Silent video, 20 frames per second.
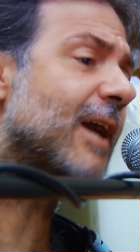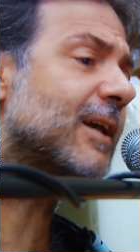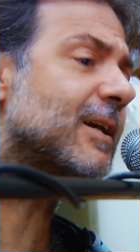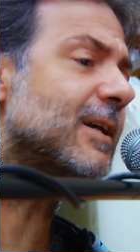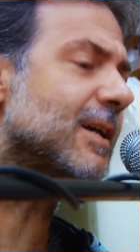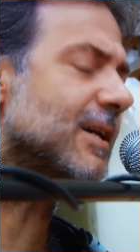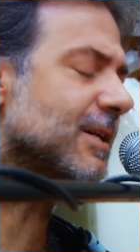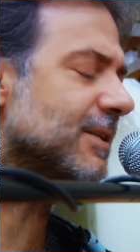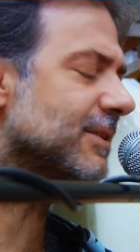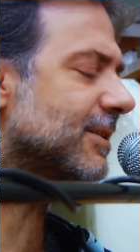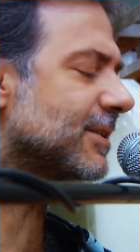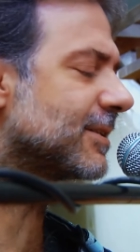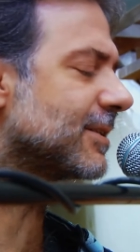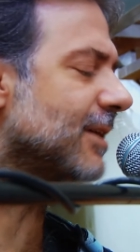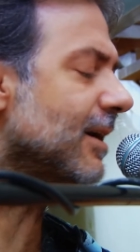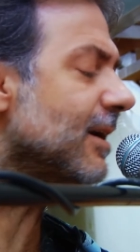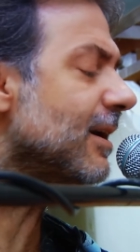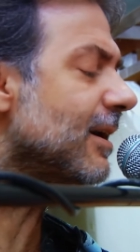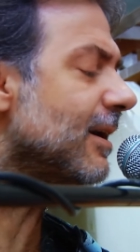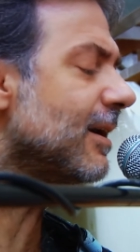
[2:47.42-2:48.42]

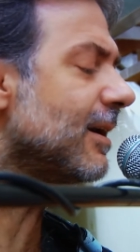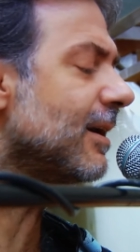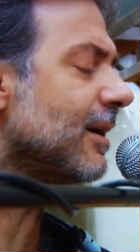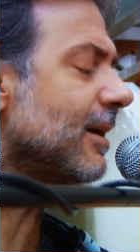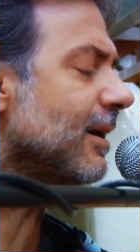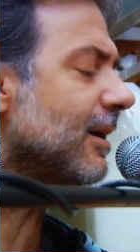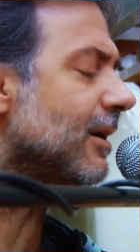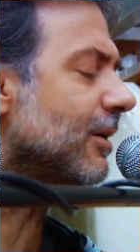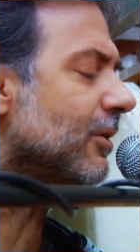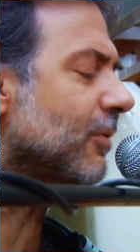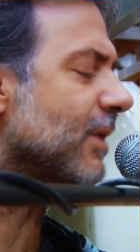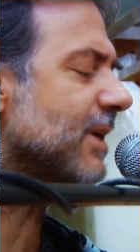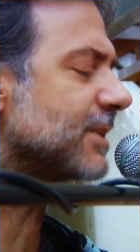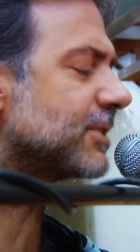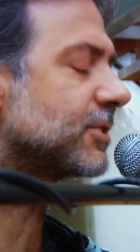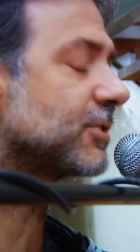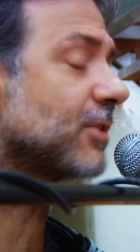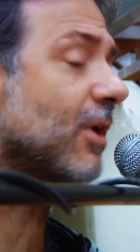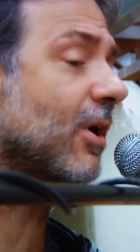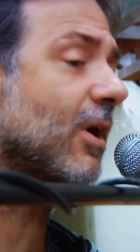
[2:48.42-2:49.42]
canção
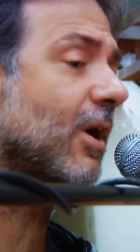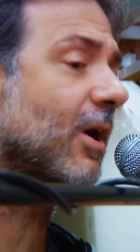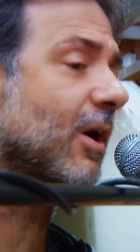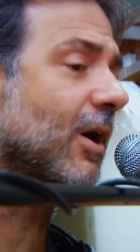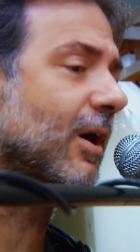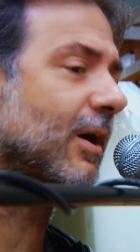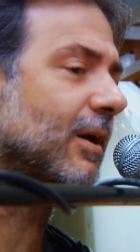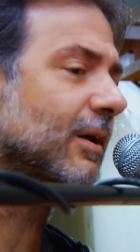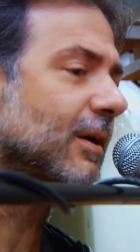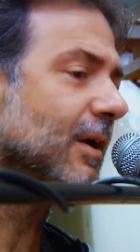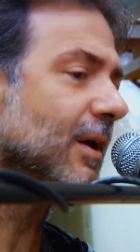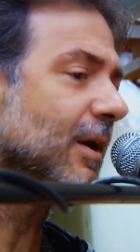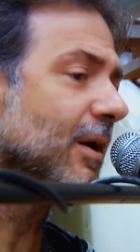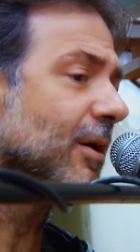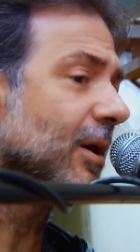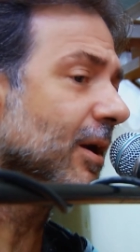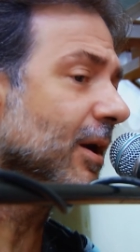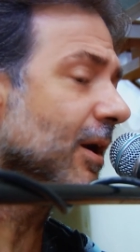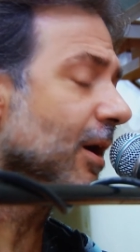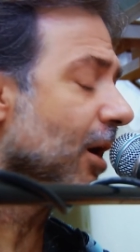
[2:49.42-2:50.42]
é só
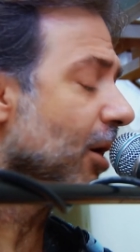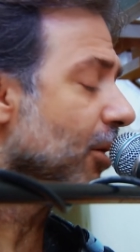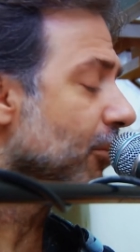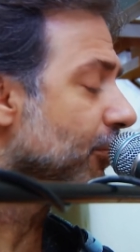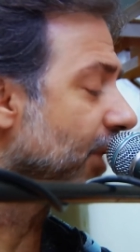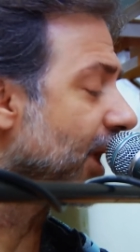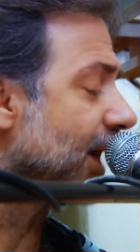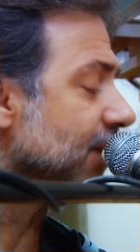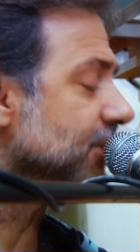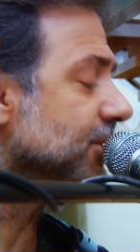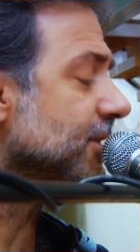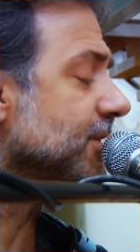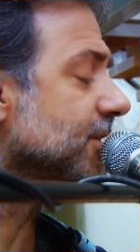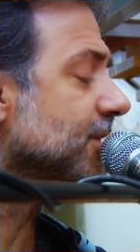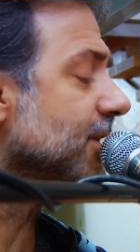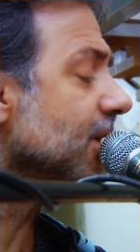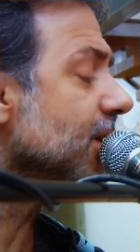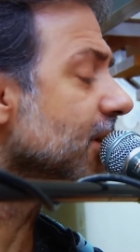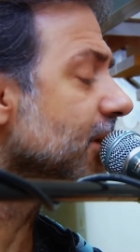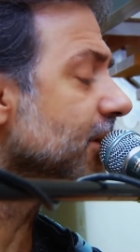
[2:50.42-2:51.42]
pra
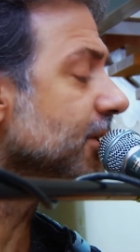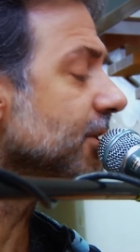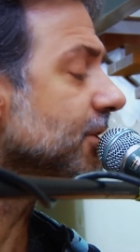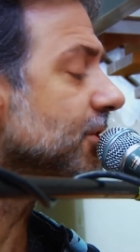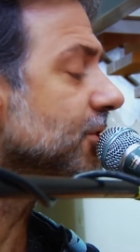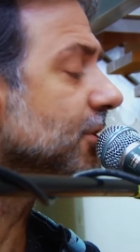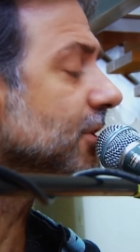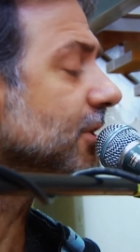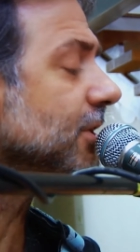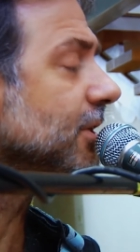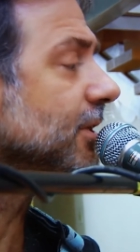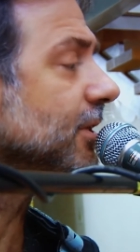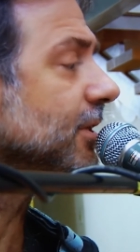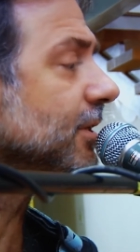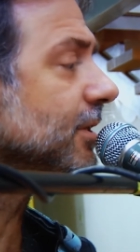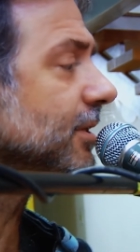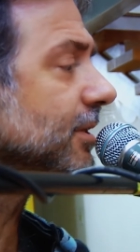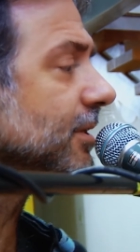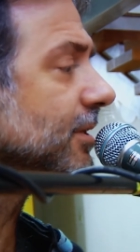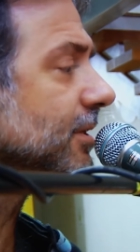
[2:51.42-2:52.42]
dizer e
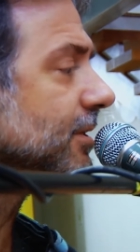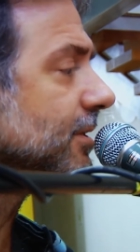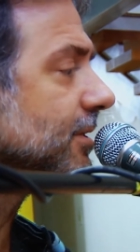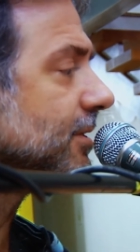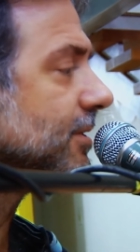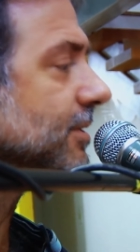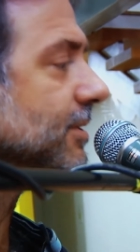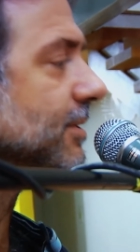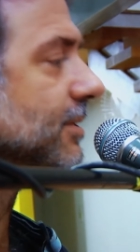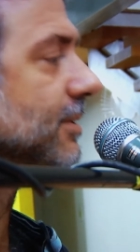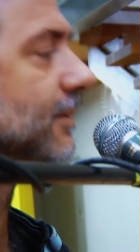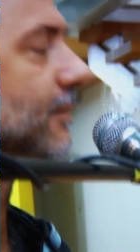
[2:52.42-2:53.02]
diz: